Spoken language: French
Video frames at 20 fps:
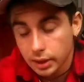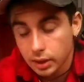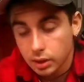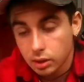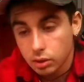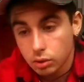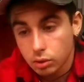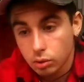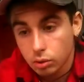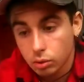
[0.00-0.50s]

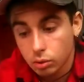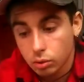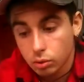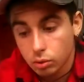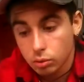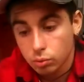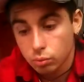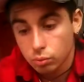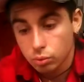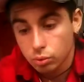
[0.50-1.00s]
Et
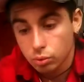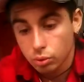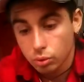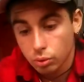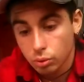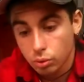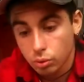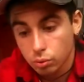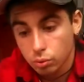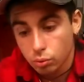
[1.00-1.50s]
euh, donc,
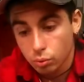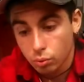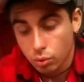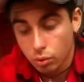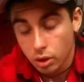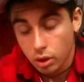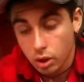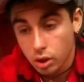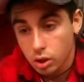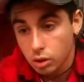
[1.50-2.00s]
euh, donc
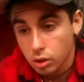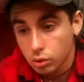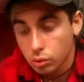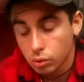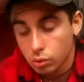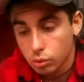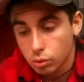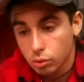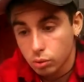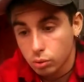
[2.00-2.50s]
voilà,
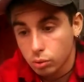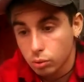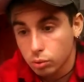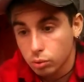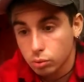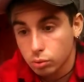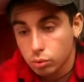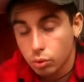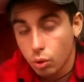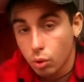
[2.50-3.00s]

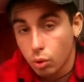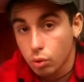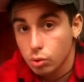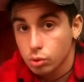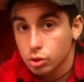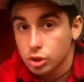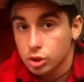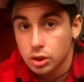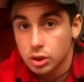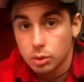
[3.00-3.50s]
euh,
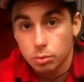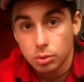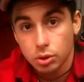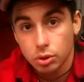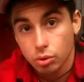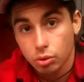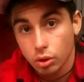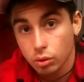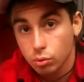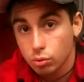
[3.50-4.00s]
quand j'ai des
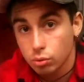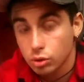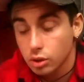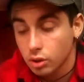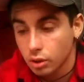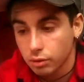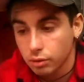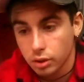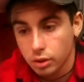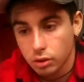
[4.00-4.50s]
blessures et tout, je
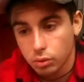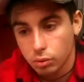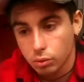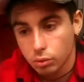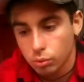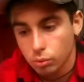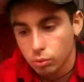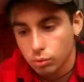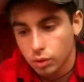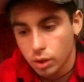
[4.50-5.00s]
désinfecte
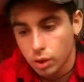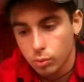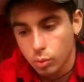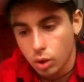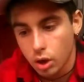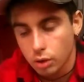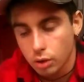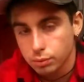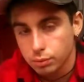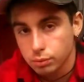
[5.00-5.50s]

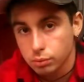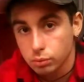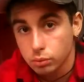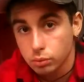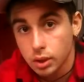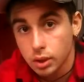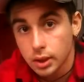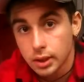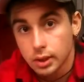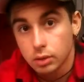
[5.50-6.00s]
vraiment à fond.
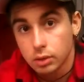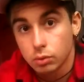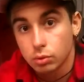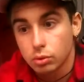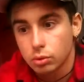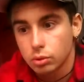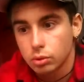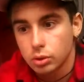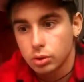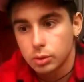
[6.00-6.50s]

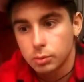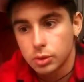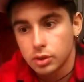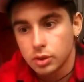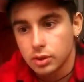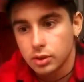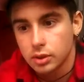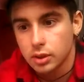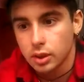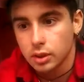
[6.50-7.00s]
Donc
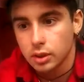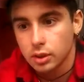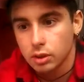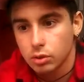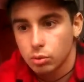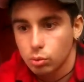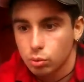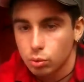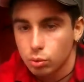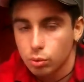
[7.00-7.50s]
limite, ça
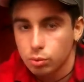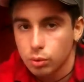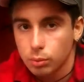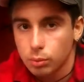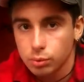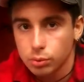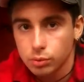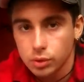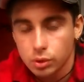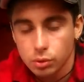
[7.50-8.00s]
cicatrise deux
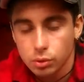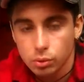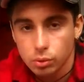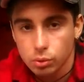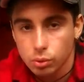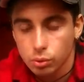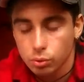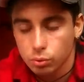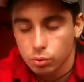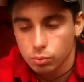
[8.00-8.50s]
fois plus vite
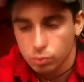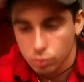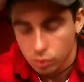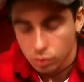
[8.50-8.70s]
que, tout le